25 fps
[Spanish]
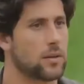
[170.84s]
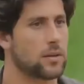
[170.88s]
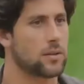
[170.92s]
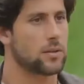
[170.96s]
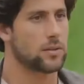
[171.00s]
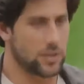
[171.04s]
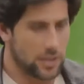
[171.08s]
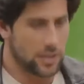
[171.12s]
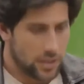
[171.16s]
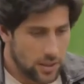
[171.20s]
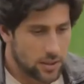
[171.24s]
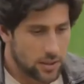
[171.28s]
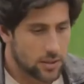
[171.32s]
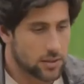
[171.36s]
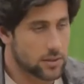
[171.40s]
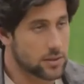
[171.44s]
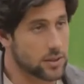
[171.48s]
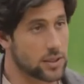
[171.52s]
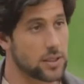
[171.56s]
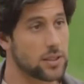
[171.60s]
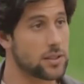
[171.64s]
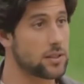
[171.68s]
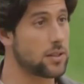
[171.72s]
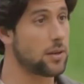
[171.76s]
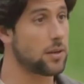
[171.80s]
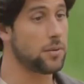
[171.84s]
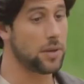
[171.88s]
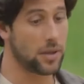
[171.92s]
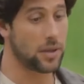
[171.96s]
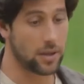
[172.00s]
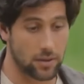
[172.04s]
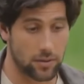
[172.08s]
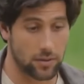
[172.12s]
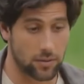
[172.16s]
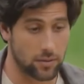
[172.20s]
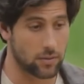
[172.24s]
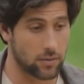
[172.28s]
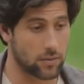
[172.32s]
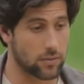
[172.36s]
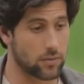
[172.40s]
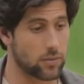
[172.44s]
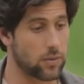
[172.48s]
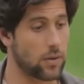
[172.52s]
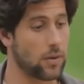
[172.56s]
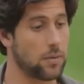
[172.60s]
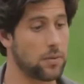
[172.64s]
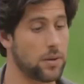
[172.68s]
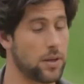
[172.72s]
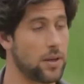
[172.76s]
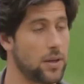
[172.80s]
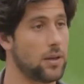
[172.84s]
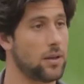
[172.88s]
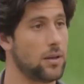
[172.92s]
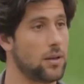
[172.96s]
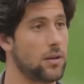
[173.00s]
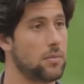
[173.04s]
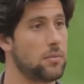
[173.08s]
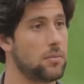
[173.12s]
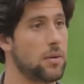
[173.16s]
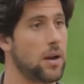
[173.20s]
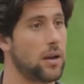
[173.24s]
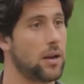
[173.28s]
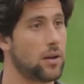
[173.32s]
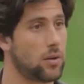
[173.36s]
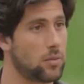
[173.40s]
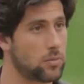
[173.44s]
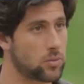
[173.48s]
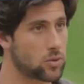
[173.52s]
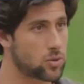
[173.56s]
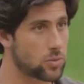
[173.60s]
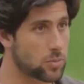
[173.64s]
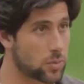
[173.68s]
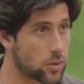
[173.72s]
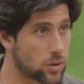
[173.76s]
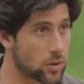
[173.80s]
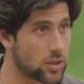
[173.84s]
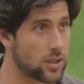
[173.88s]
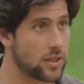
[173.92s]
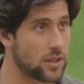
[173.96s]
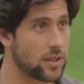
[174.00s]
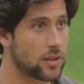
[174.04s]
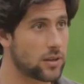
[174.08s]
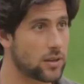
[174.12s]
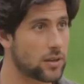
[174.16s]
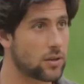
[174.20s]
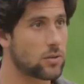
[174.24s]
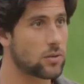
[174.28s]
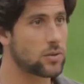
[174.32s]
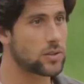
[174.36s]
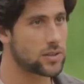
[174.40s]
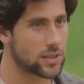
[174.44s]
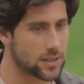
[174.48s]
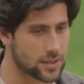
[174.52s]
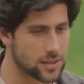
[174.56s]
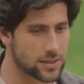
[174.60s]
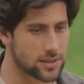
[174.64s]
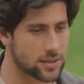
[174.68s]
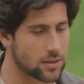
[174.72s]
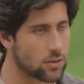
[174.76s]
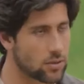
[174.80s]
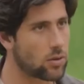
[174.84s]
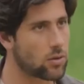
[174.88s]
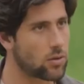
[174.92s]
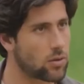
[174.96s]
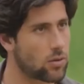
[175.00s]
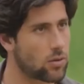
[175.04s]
Sí, sí, está bien, Fabi. Me alegro mucho por ti. Creo que estás haciendo lo